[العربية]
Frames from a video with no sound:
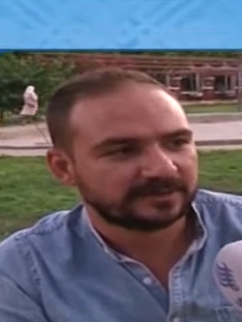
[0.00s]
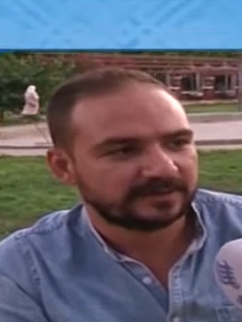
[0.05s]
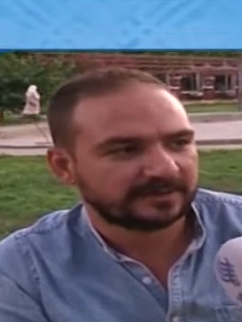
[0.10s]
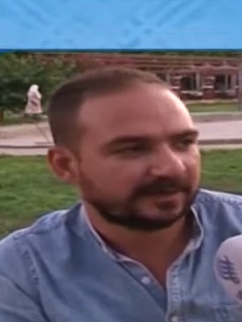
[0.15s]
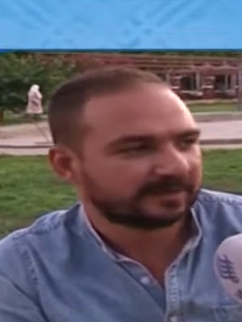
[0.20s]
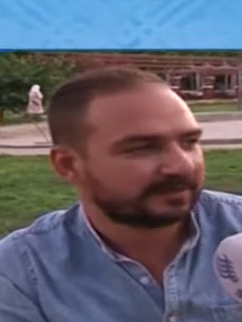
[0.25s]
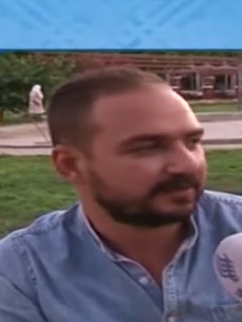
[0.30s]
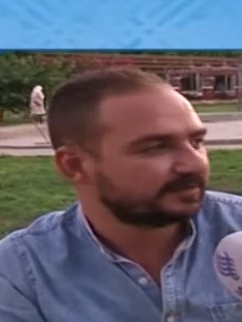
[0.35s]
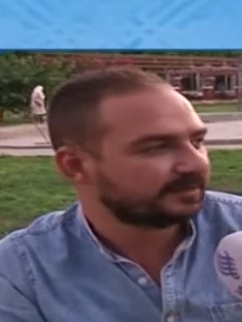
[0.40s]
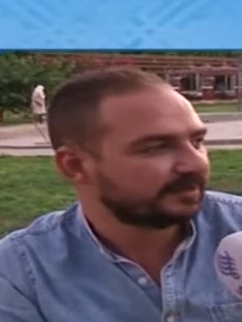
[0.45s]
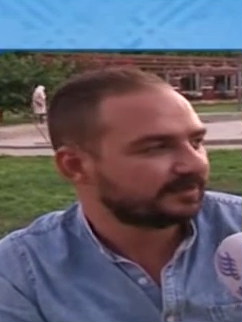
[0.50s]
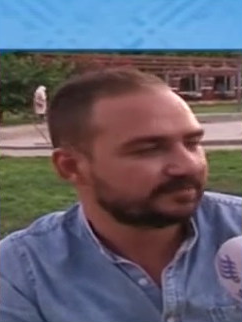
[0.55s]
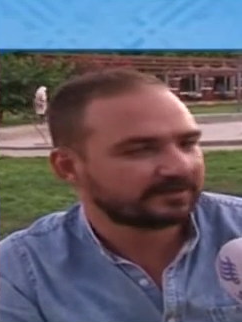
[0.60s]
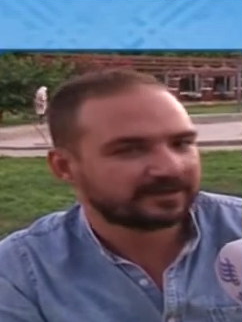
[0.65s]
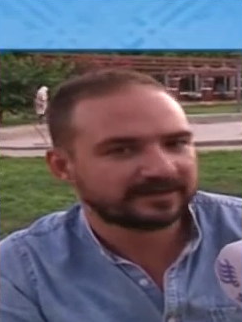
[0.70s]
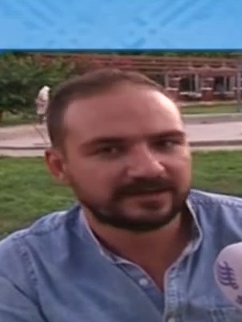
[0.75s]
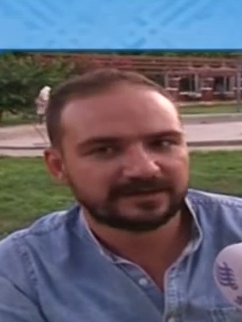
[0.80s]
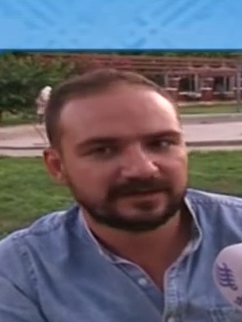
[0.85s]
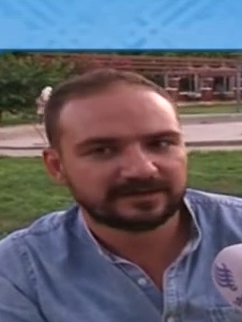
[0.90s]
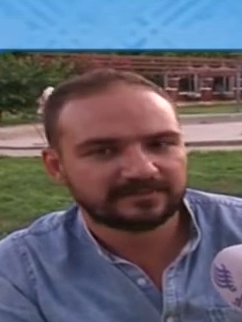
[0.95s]
الاختلاف
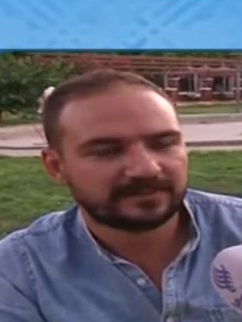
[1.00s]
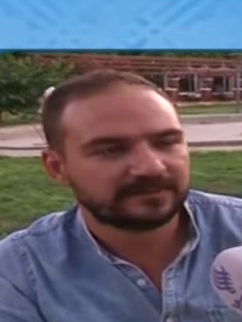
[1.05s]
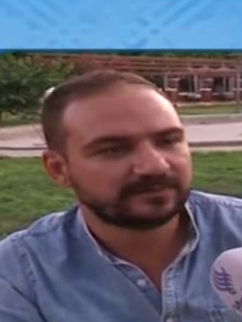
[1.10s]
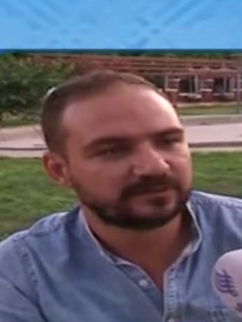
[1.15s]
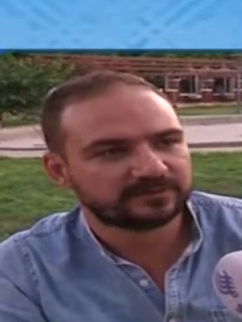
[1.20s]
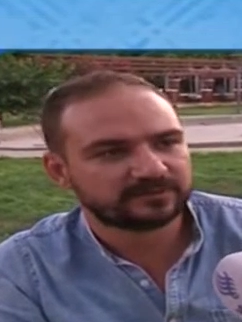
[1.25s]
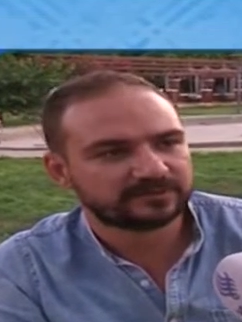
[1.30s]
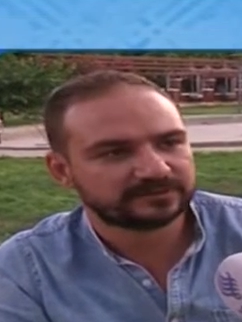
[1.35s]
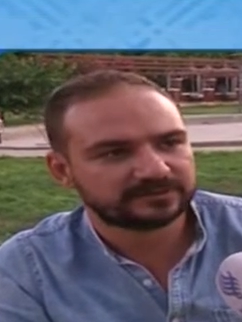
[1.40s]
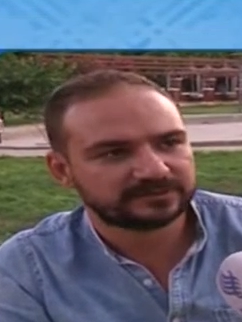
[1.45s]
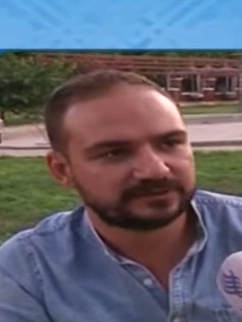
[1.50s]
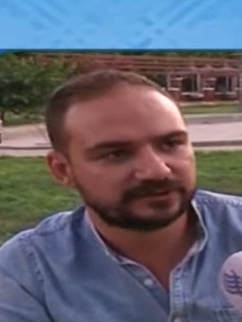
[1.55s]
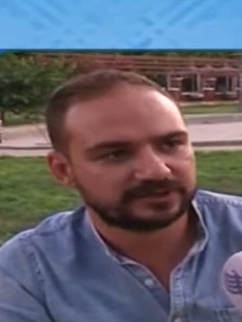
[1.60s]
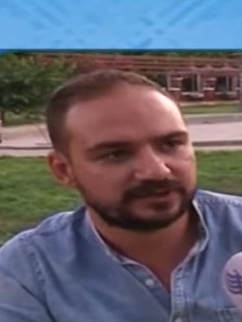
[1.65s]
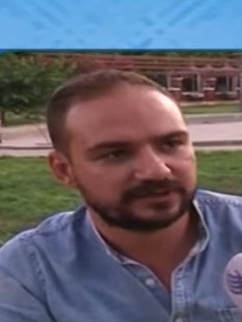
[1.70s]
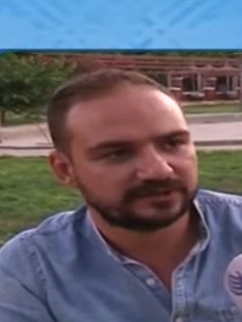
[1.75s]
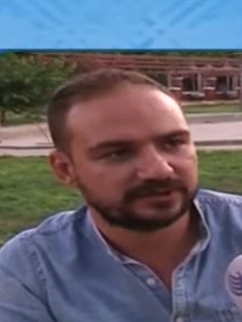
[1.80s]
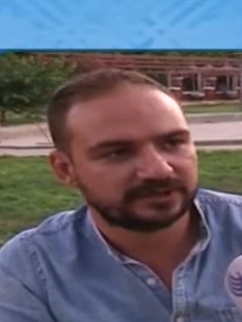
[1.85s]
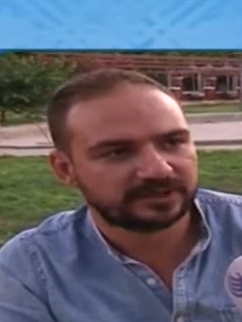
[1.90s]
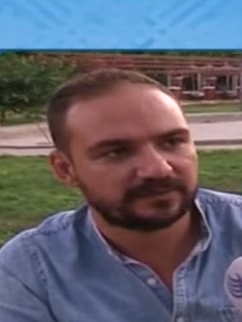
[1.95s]
احيانا ما بيكون كثير
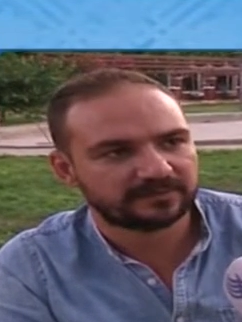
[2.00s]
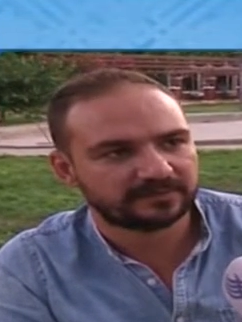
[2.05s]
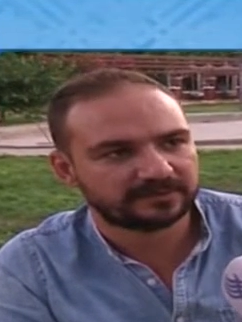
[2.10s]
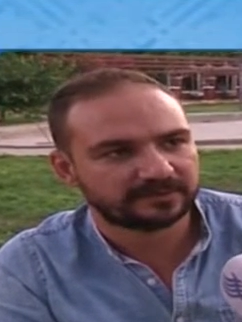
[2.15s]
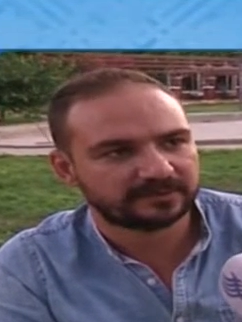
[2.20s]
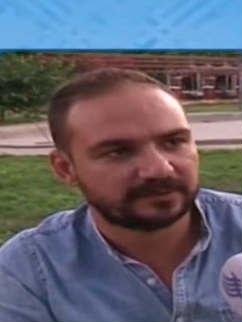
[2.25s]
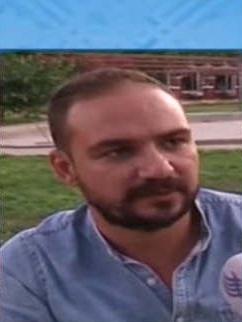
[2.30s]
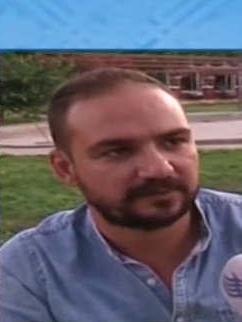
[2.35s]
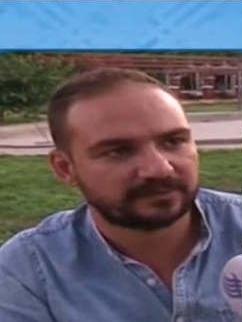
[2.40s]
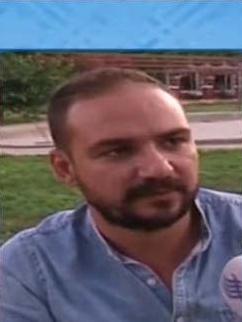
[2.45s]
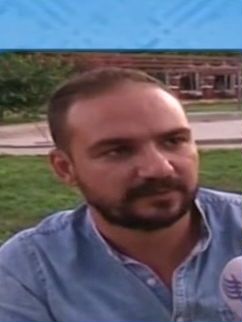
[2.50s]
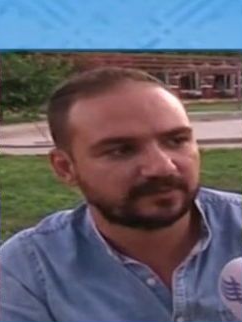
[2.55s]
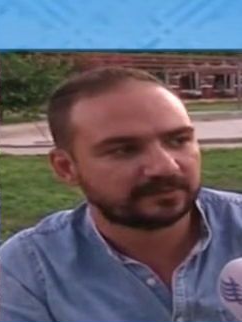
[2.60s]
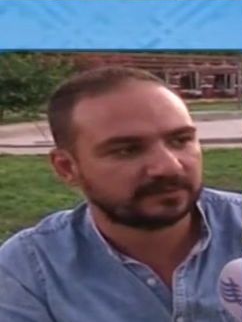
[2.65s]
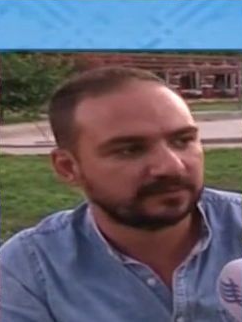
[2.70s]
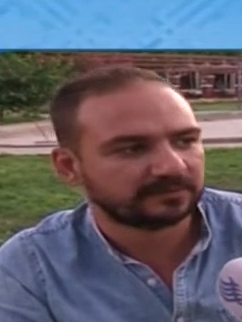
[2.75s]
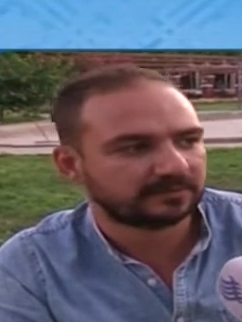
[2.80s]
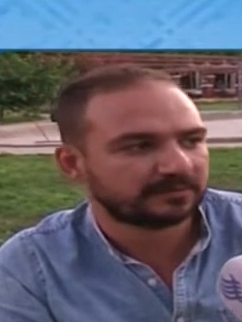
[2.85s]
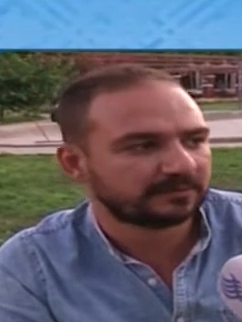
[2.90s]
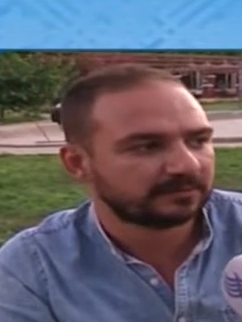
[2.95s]
شيء ايجابي يعني
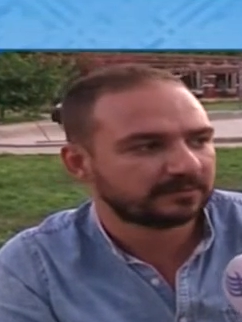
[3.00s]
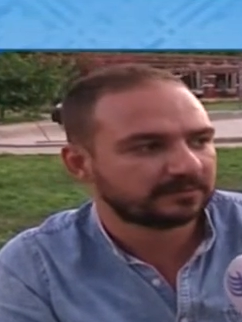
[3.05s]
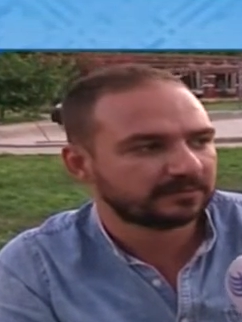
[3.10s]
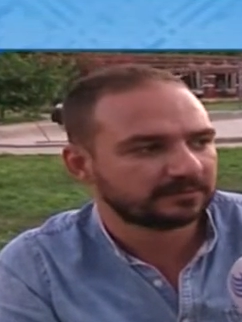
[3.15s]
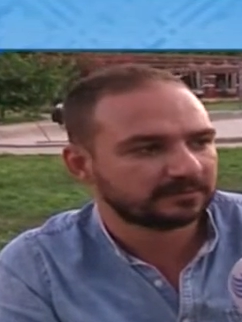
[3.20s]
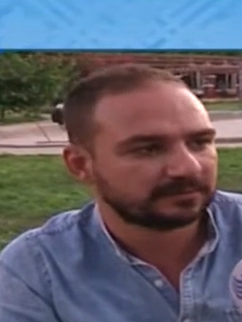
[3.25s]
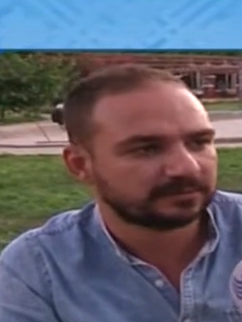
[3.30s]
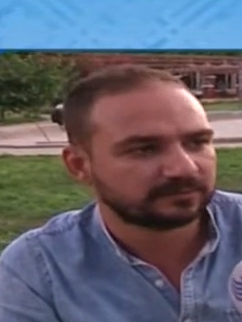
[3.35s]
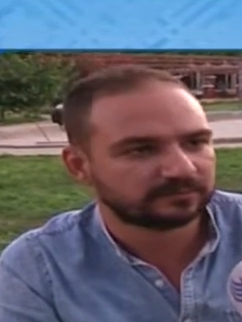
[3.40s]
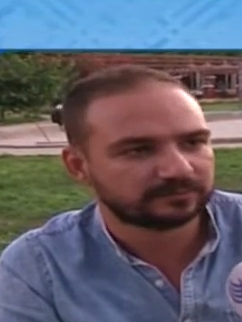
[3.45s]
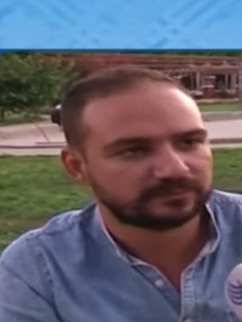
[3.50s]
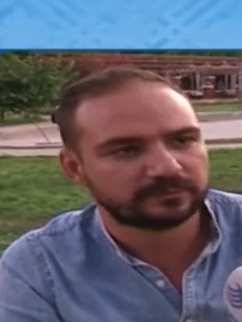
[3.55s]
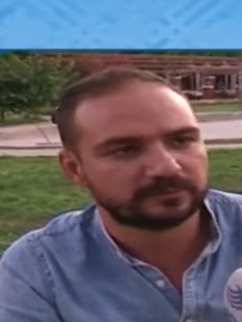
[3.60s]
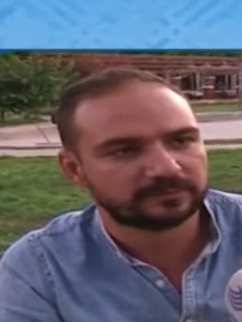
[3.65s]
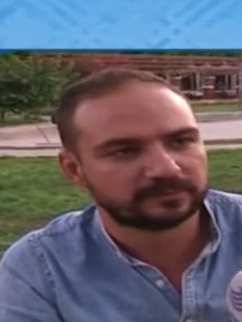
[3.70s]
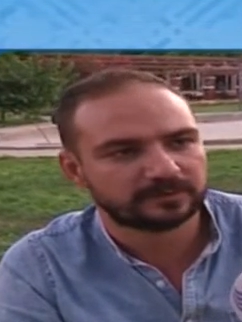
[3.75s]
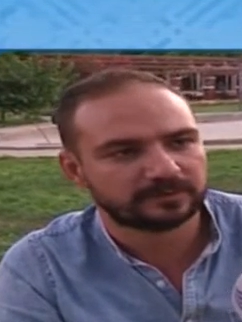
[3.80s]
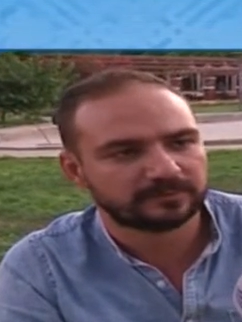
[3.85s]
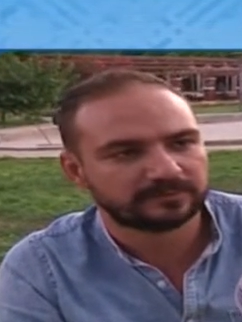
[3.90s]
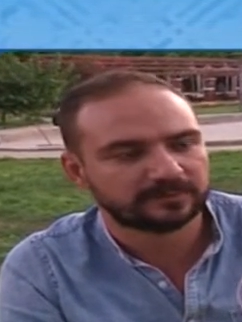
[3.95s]
بيعمل آه،
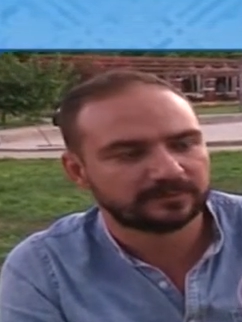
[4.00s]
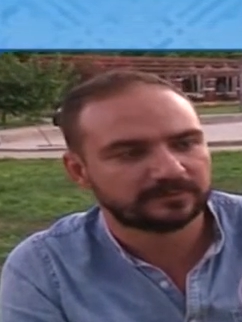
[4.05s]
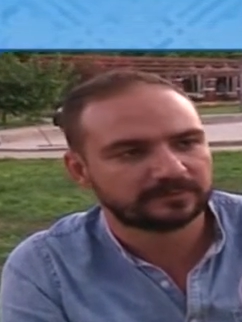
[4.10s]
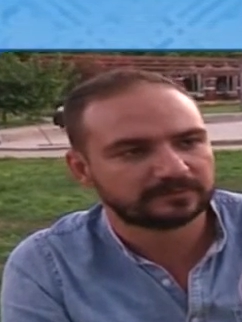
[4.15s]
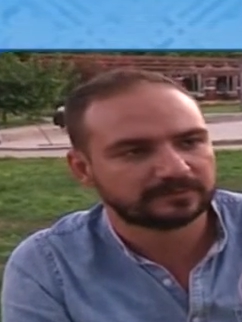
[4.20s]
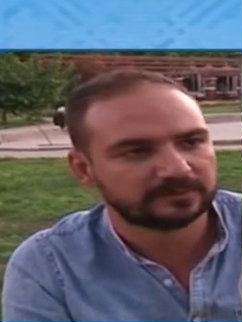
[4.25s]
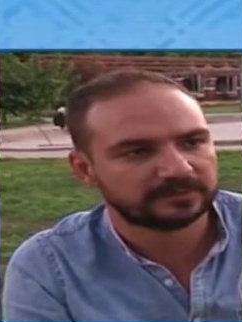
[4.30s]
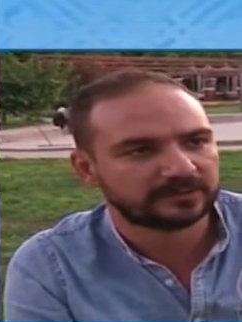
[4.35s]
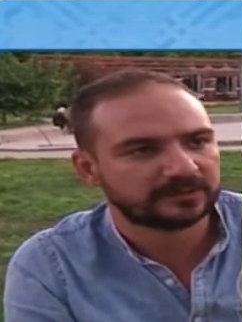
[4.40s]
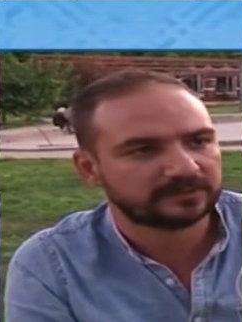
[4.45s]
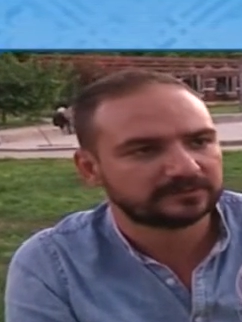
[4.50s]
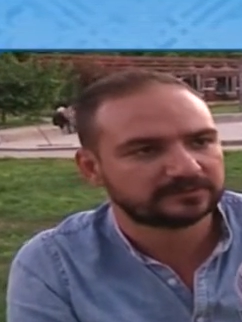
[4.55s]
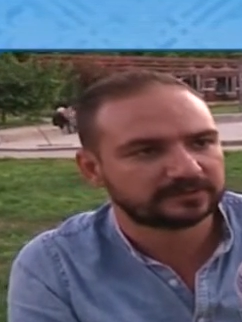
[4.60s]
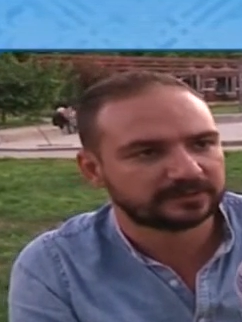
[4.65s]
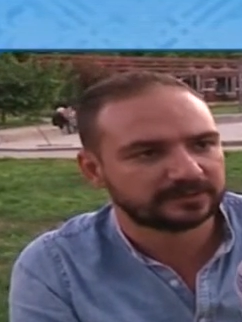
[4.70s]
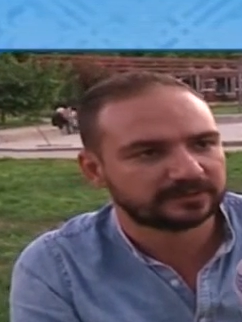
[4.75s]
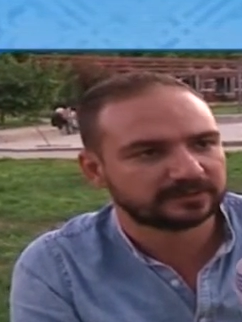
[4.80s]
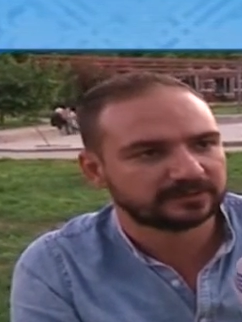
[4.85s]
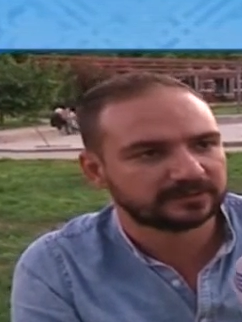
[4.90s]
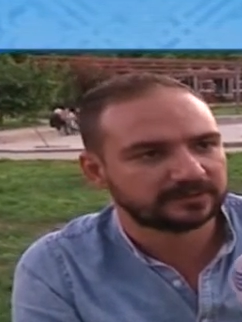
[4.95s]
نفور او بيعمل تضاد
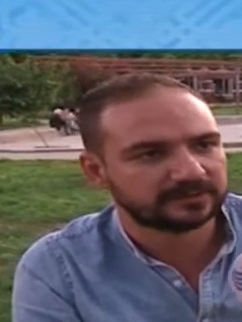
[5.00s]
يعني